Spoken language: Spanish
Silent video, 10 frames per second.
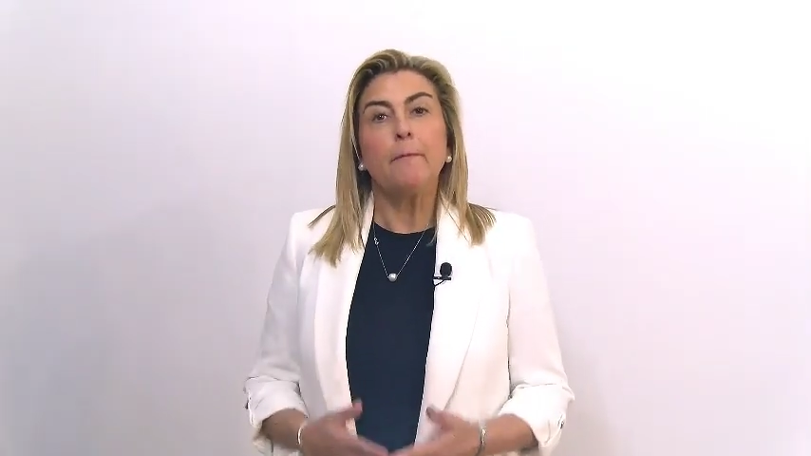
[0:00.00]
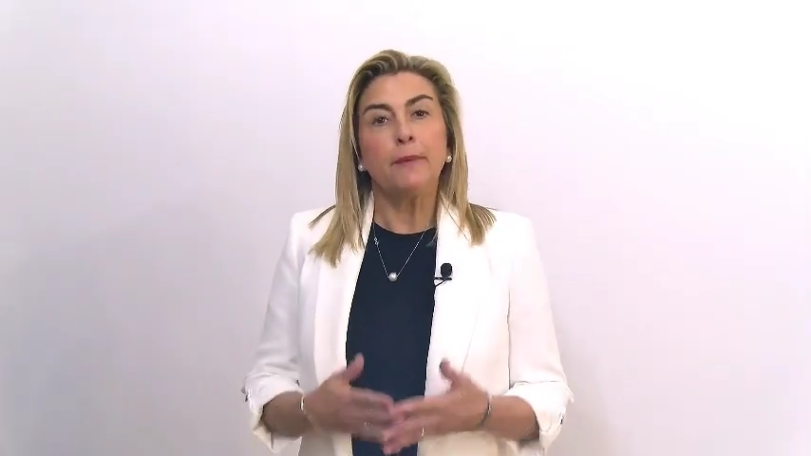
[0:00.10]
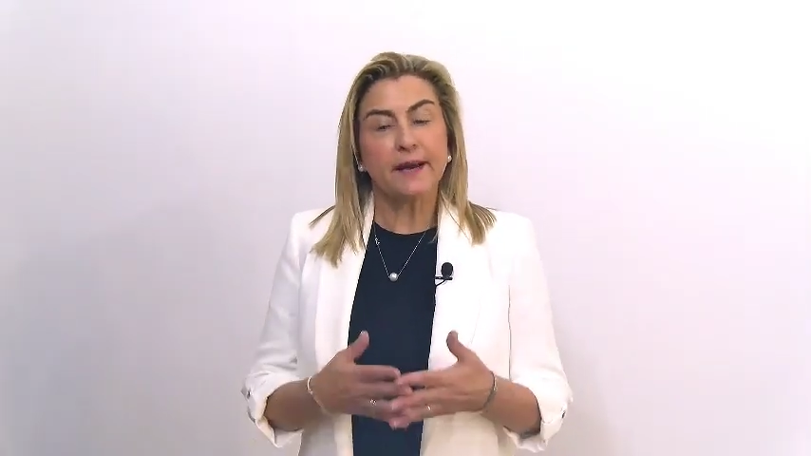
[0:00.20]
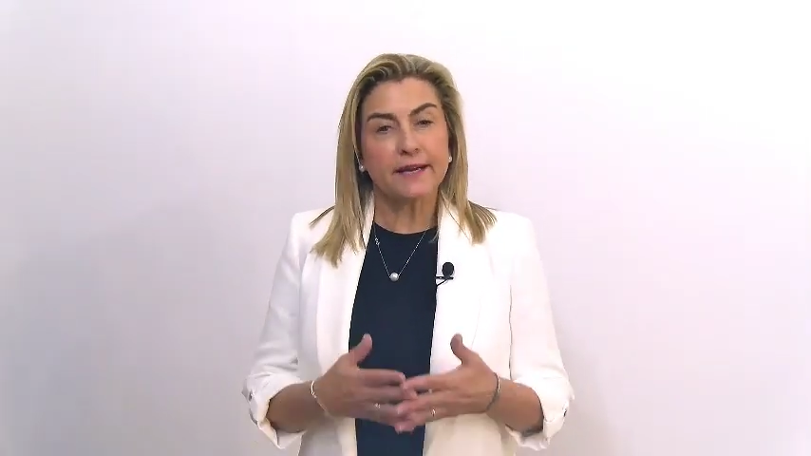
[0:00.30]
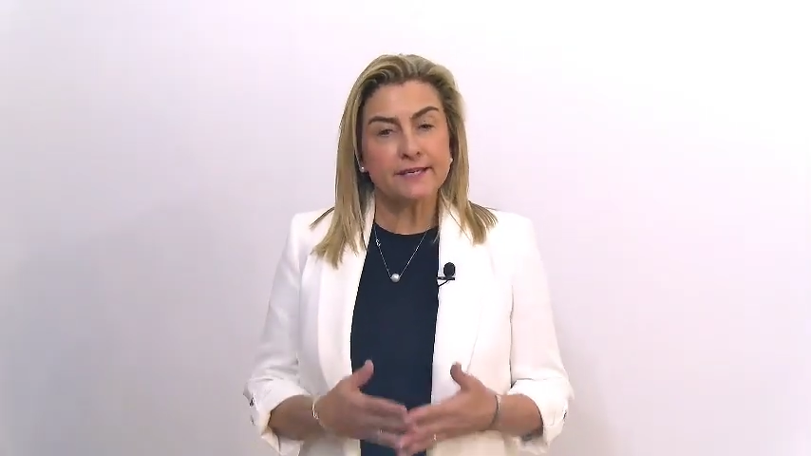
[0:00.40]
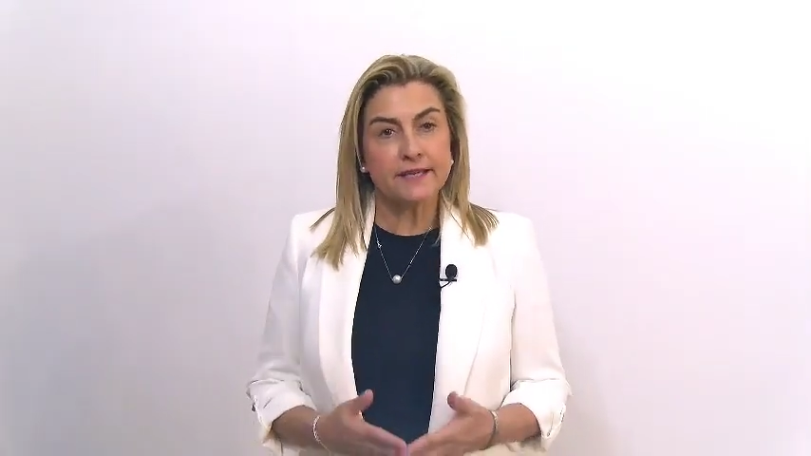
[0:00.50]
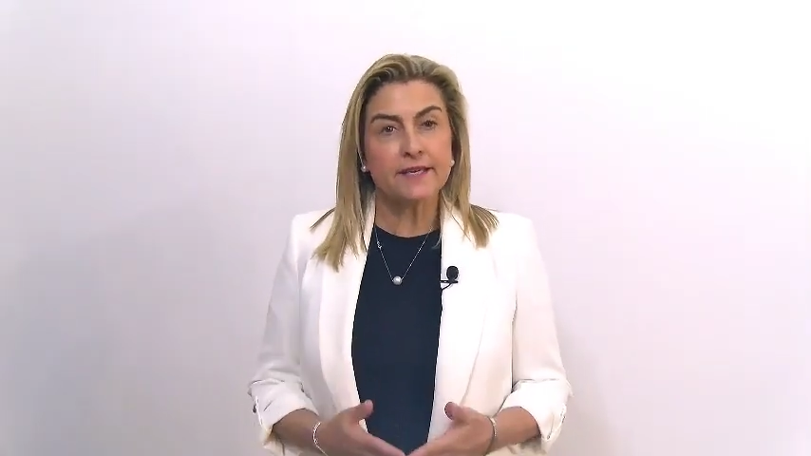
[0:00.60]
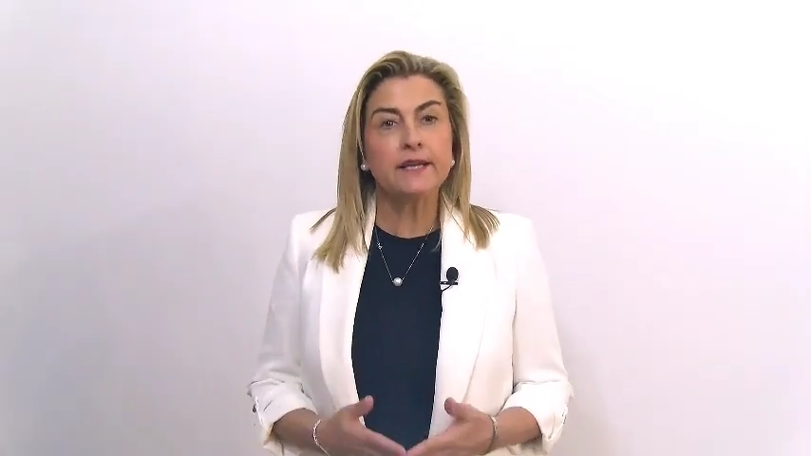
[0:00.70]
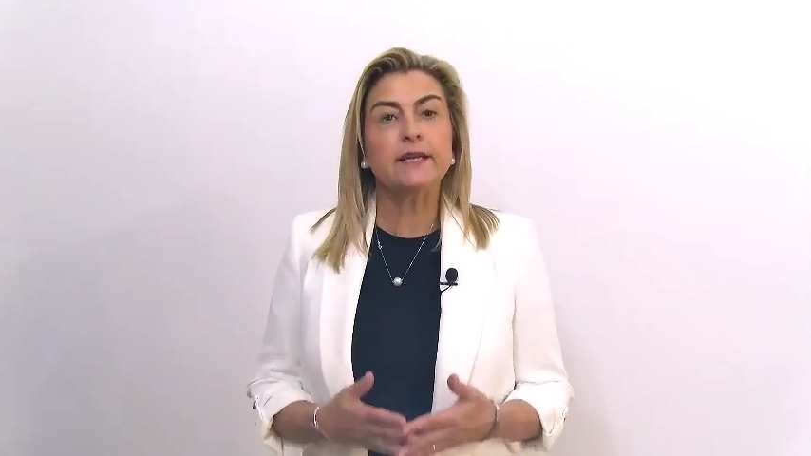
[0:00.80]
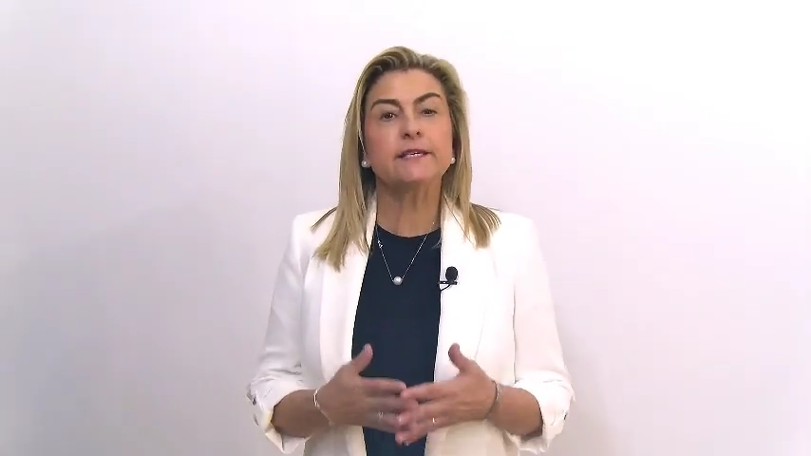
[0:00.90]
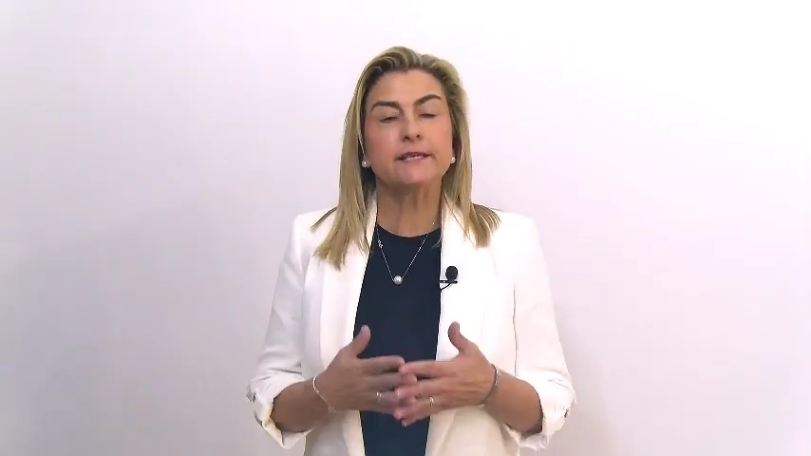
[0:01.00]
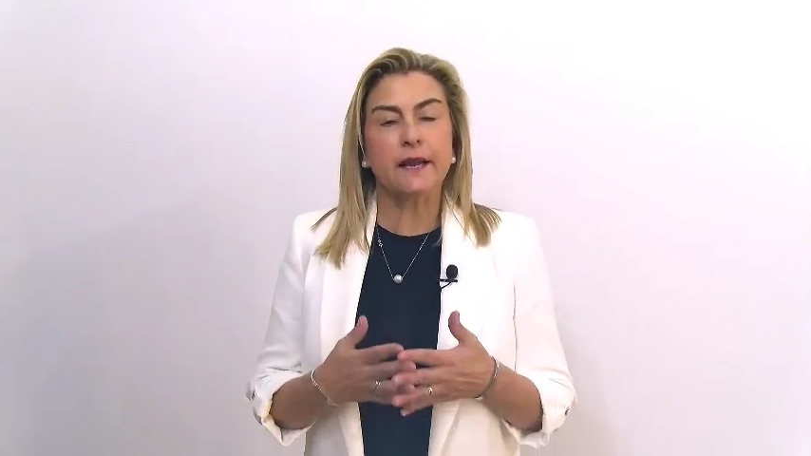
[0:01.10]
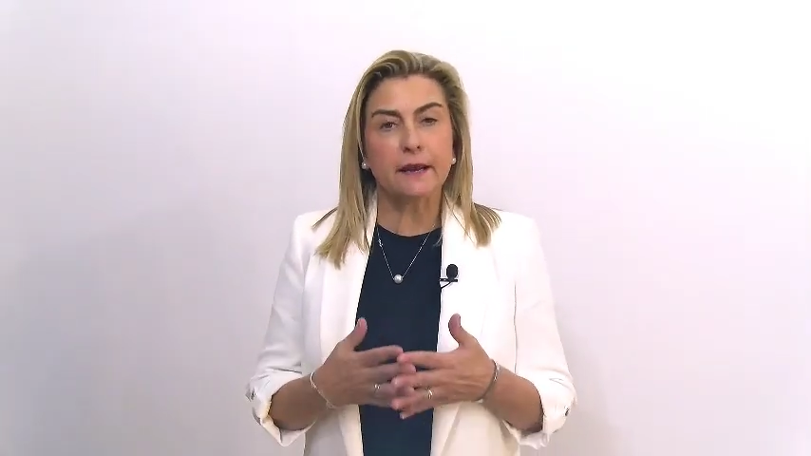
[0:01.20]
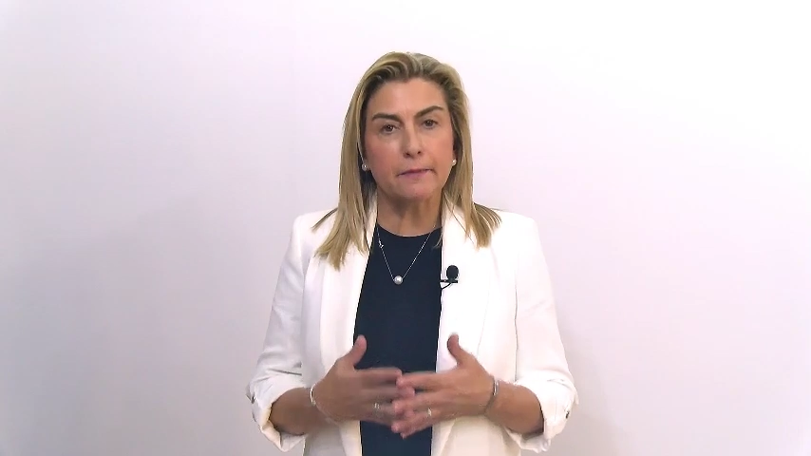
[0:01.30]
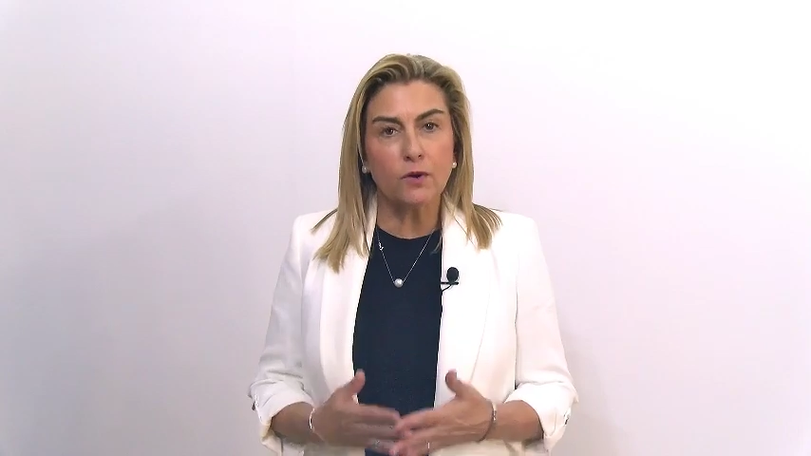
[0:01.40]
para exigir que se
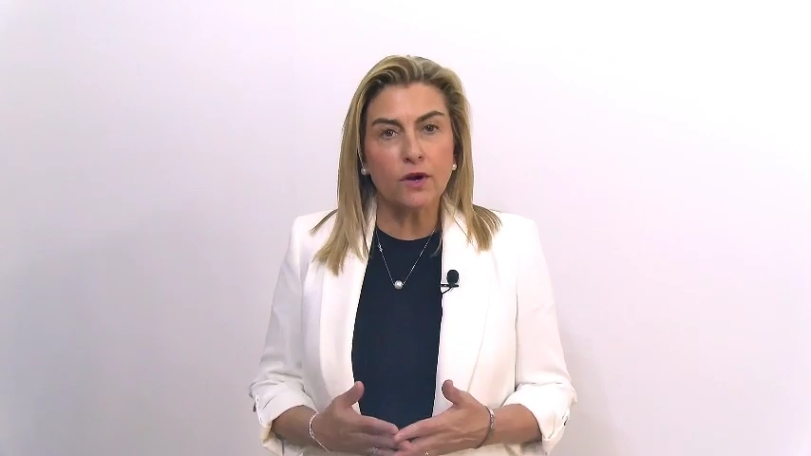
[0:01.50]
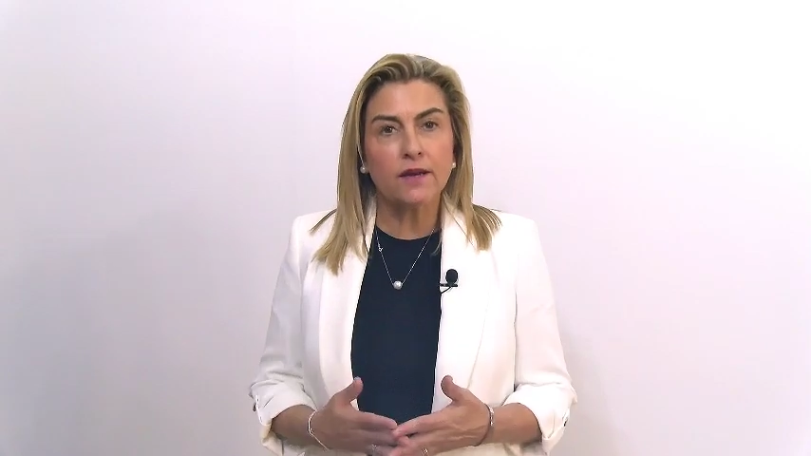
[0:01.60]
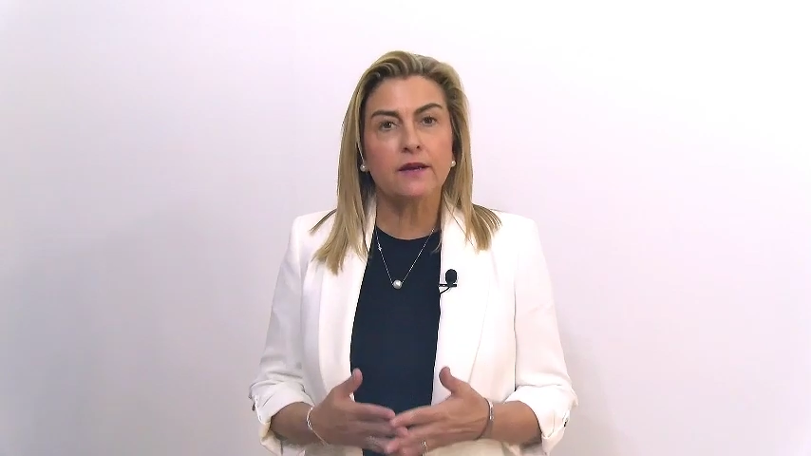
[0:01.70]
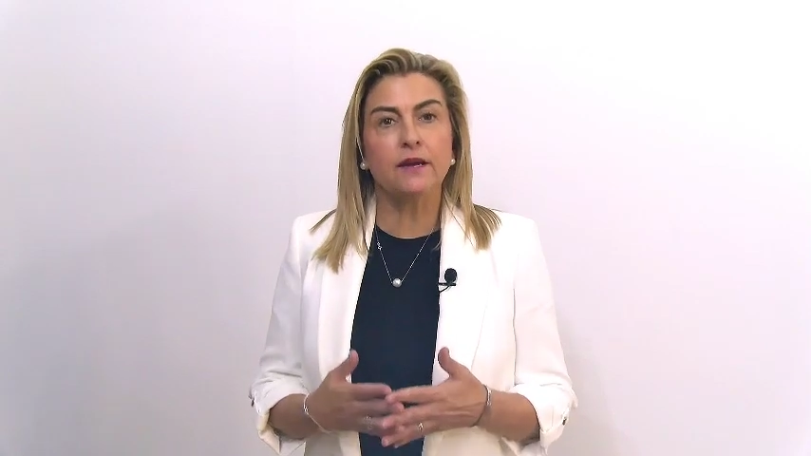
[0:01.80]
revoque